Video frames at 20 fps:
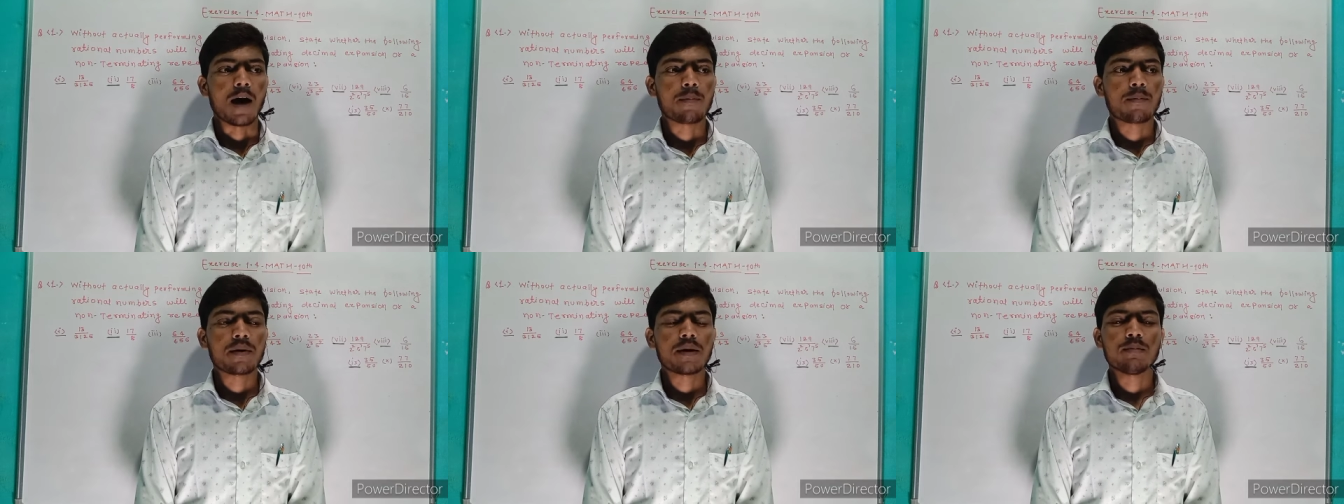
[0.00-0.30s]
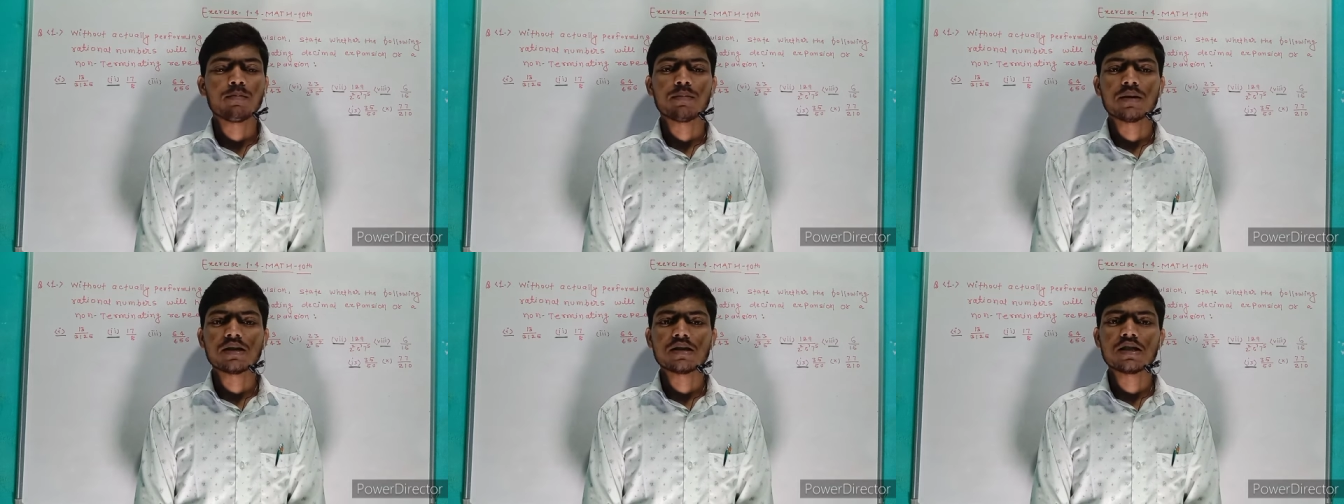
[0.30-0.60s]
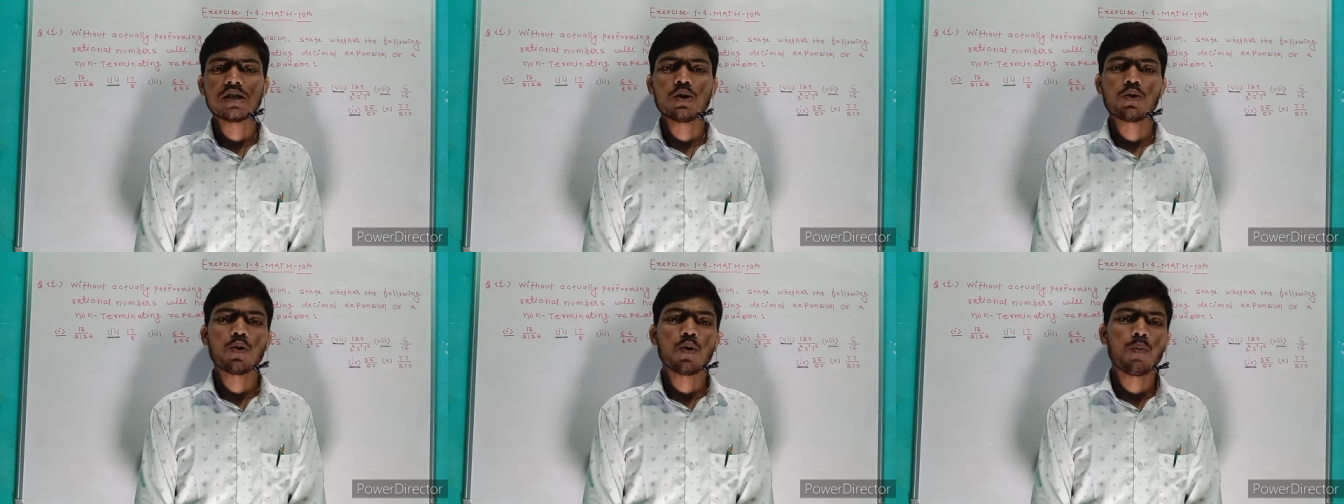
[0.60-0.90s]
आपके
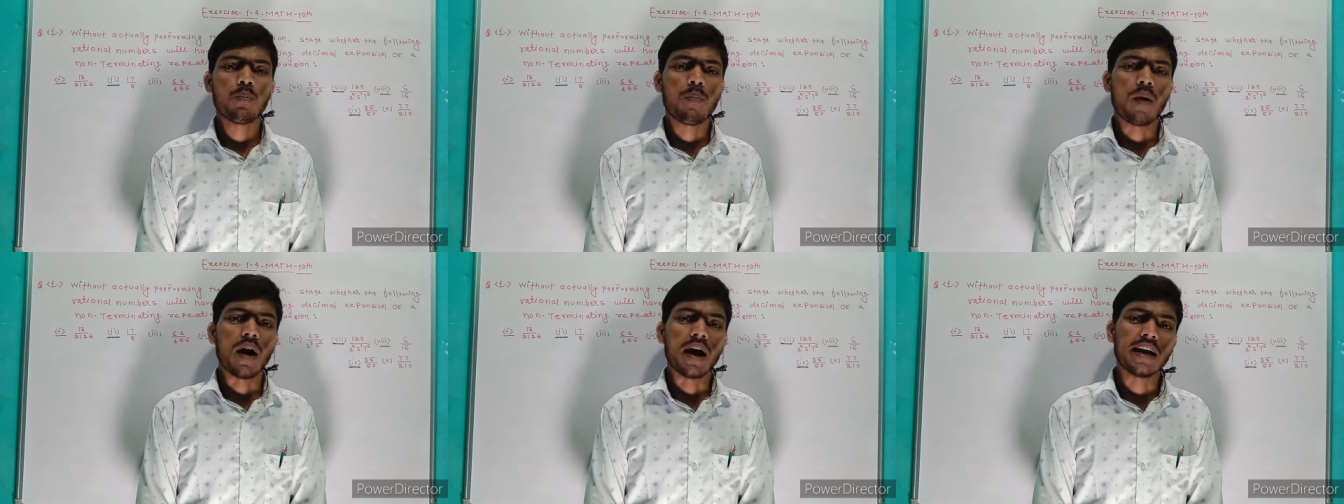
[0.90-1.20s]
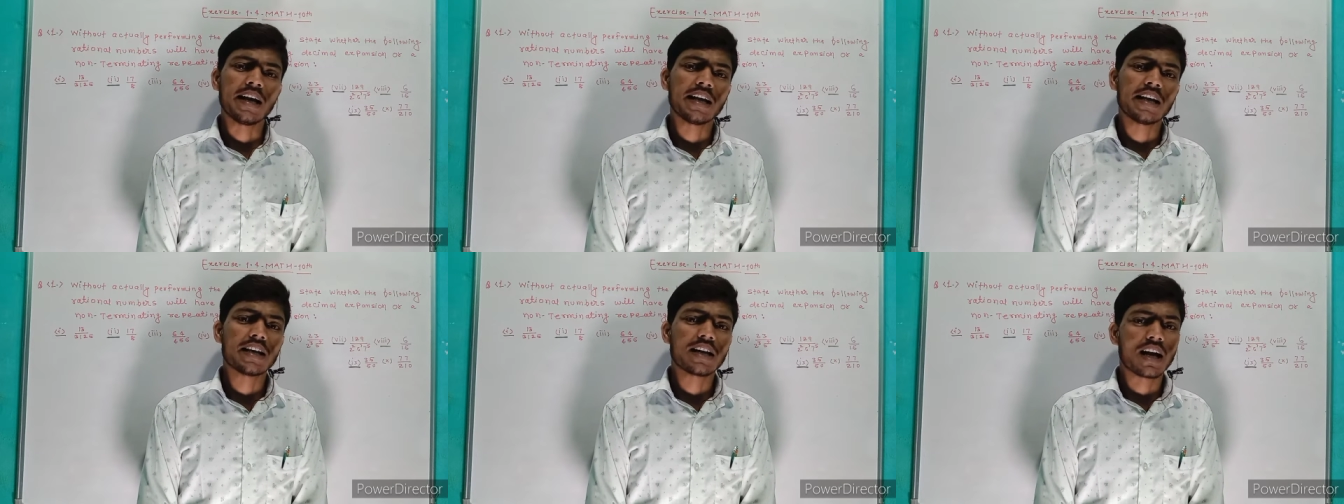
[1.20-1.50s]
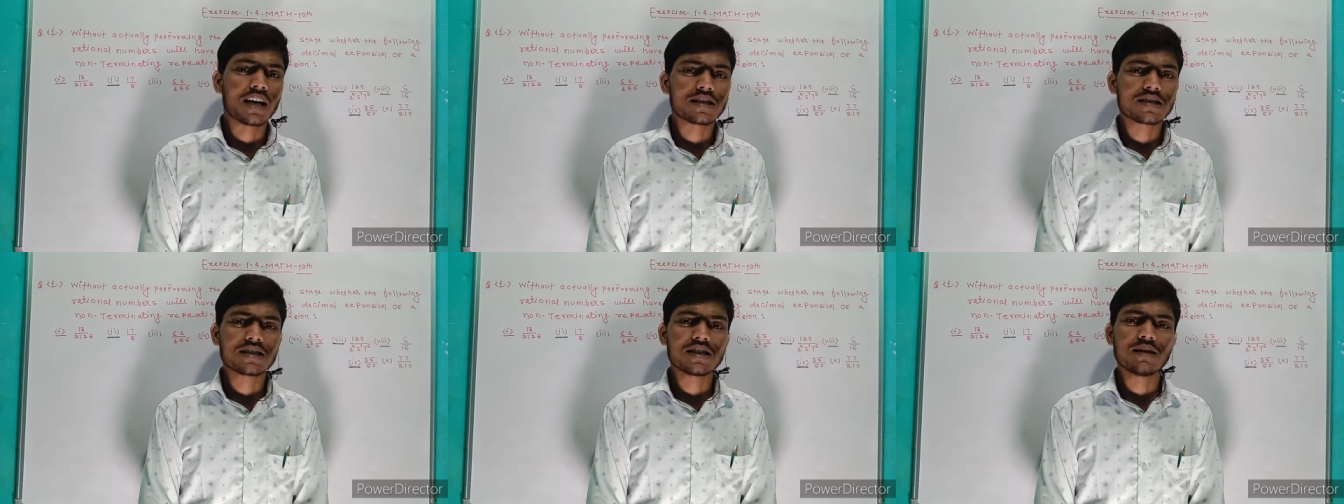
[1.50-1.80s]
मंजिल को पाने के
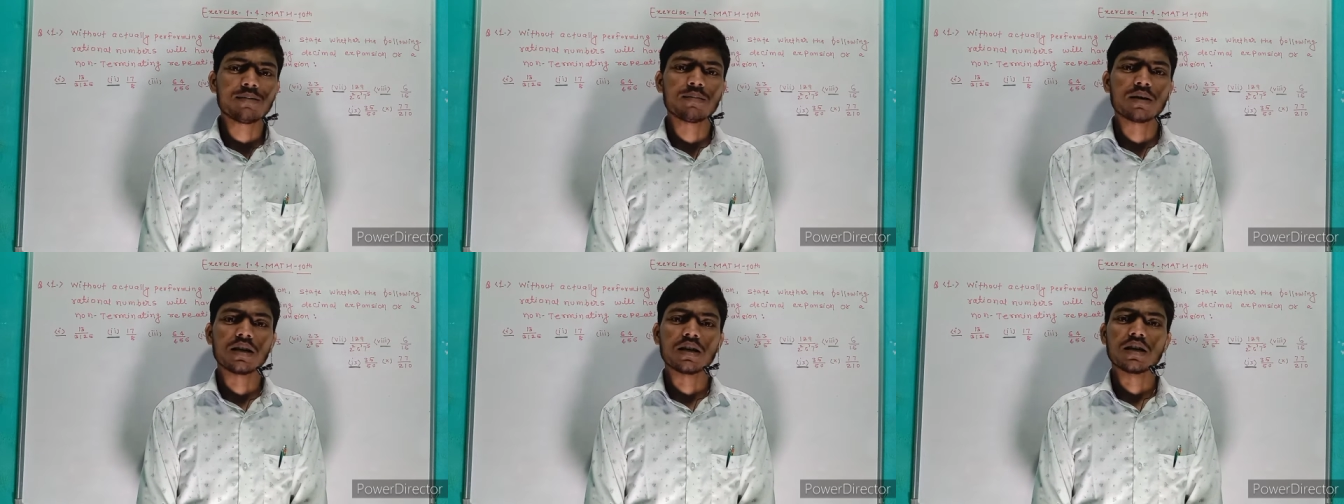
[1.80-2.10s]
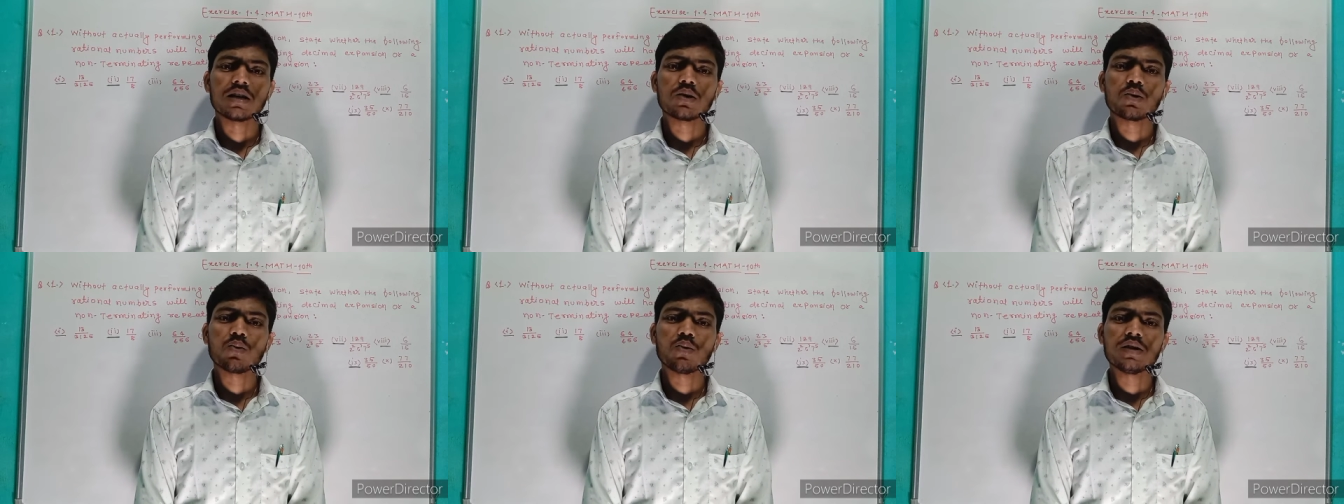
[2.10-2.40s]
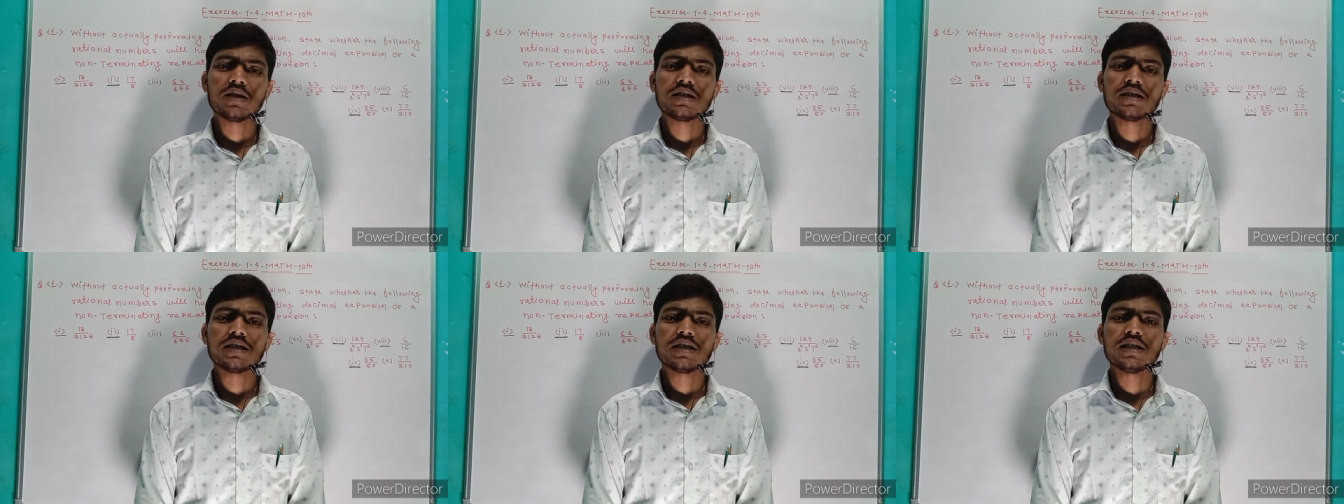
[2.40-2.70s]
रास्ते में
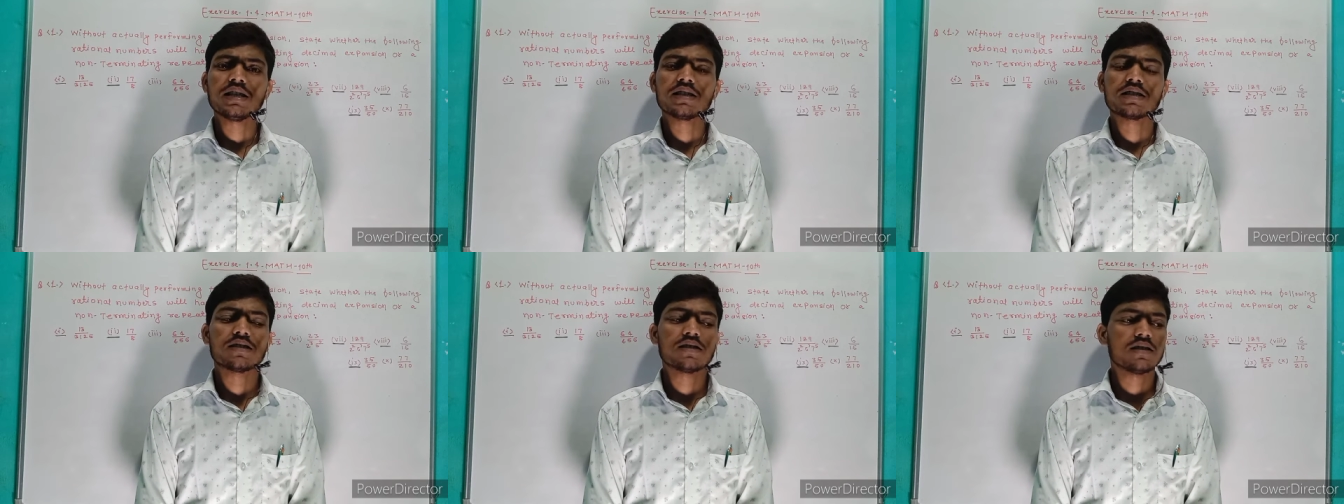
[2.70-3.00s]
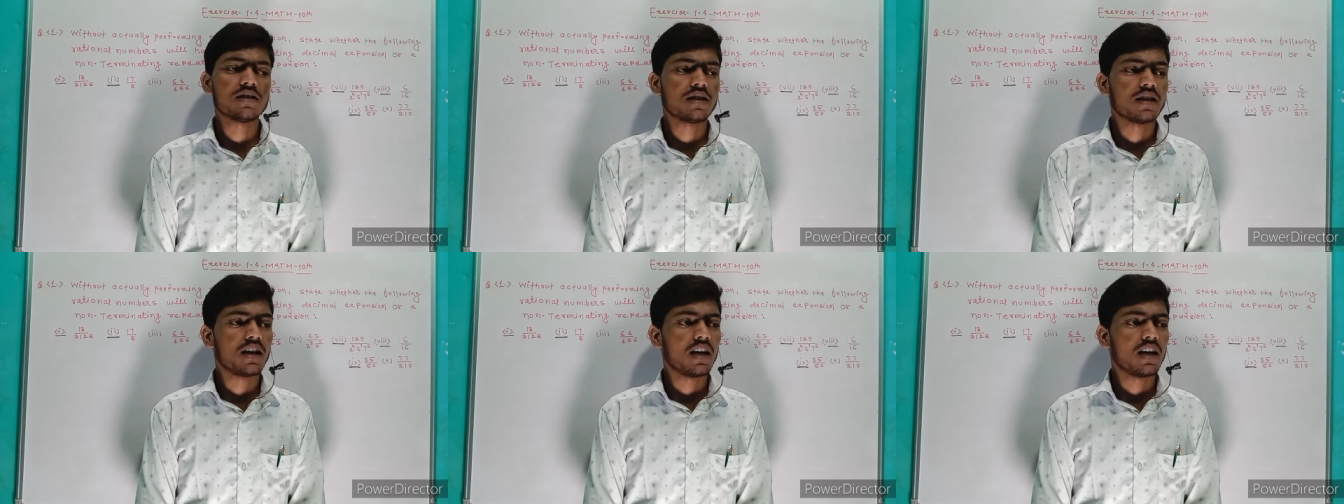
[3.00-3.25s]
कोई चीज़